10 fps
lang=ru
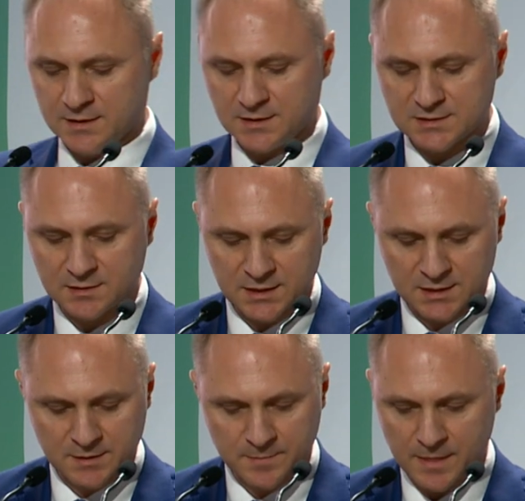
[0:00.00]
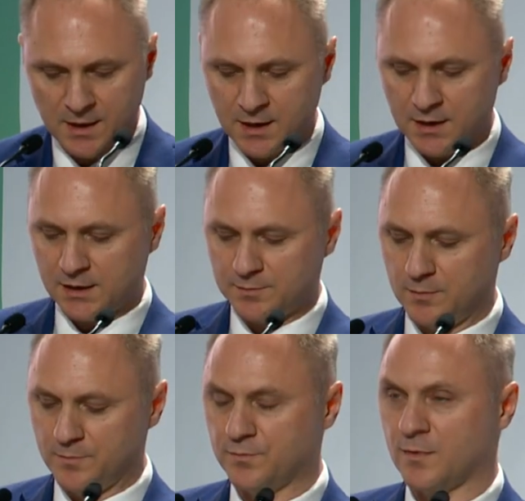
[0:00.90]
на слайде, и
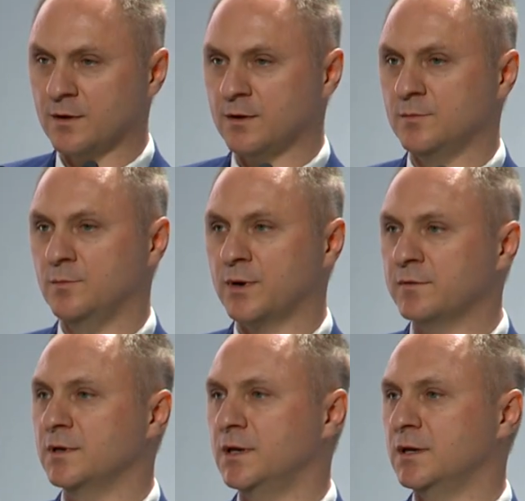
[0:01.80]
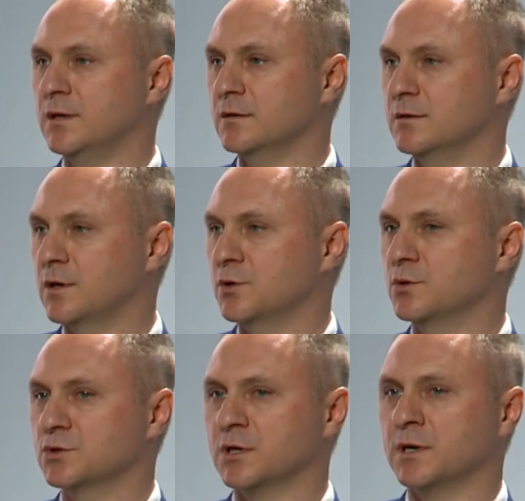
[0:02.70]
э, провели
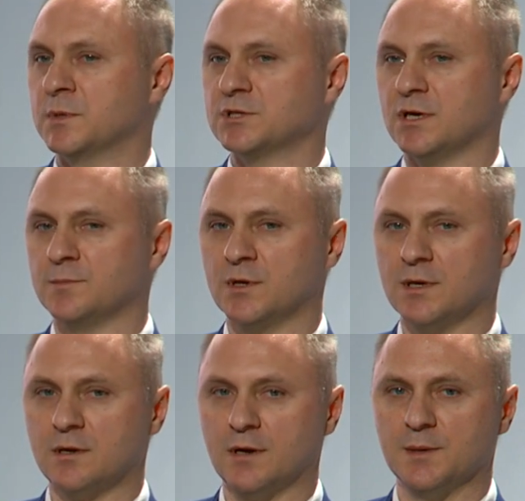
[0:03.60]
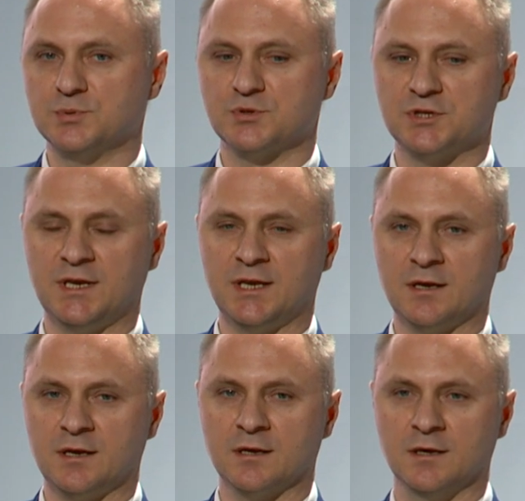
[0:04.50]
такое широкомасштабное
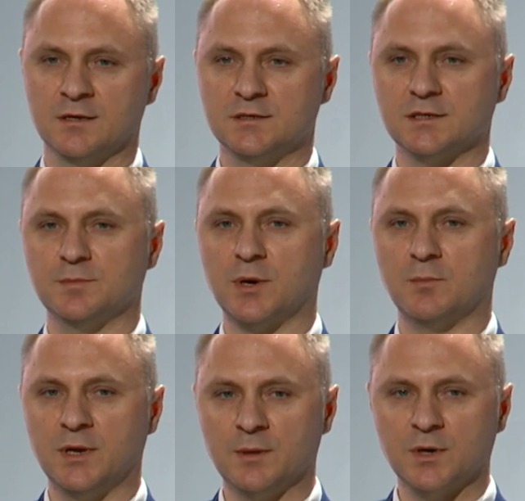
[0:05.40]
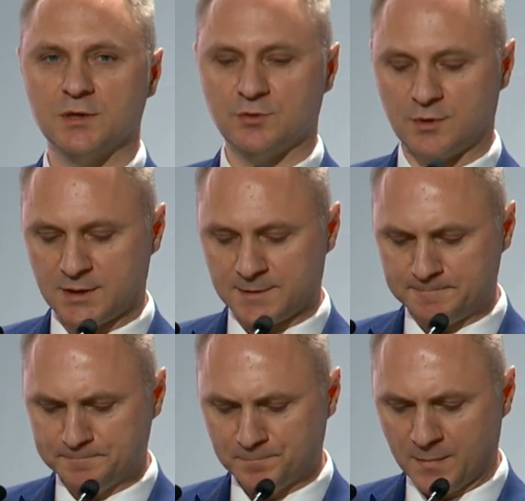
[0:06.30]
обсуждение тех проблем, которые
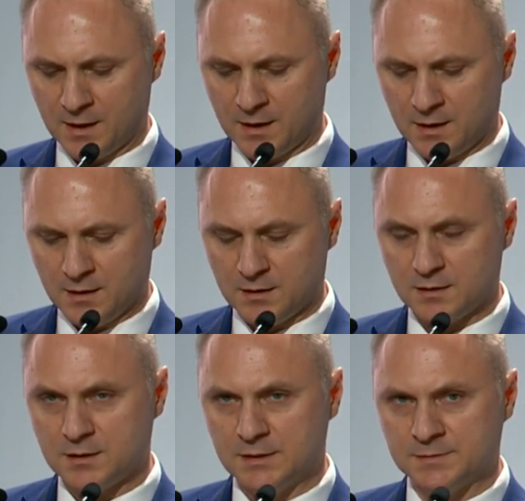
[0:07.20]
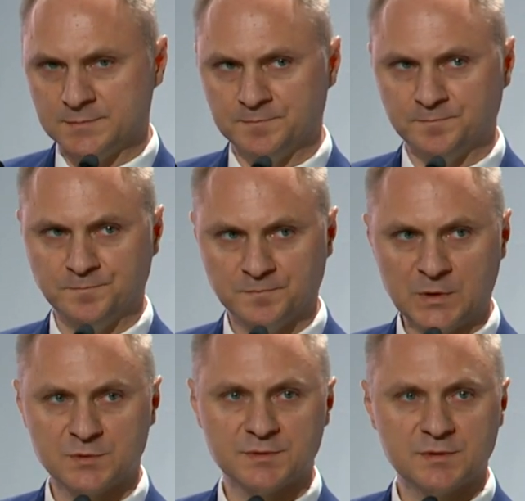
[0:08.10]
Эм,
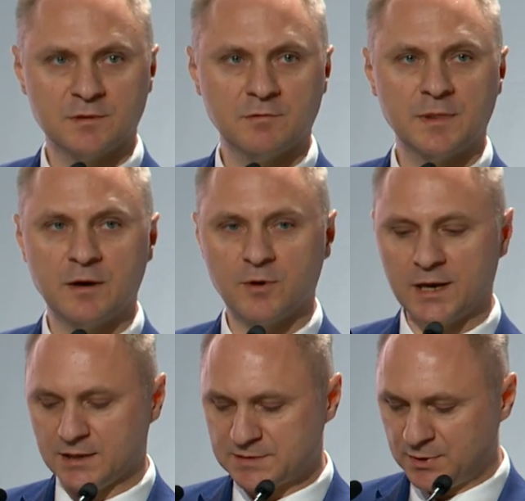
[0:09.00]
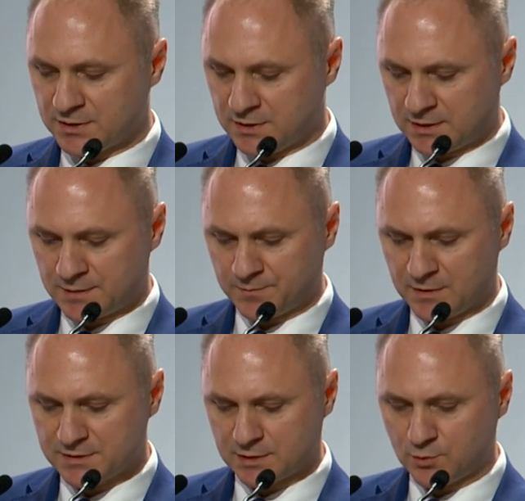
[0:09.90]
ну, собственно, волновали экспертное
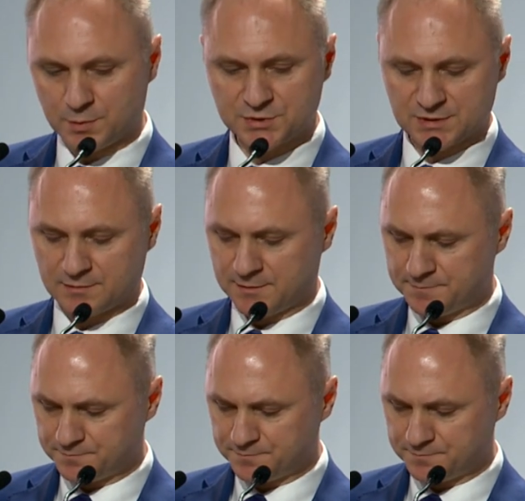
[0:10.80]
сообщество.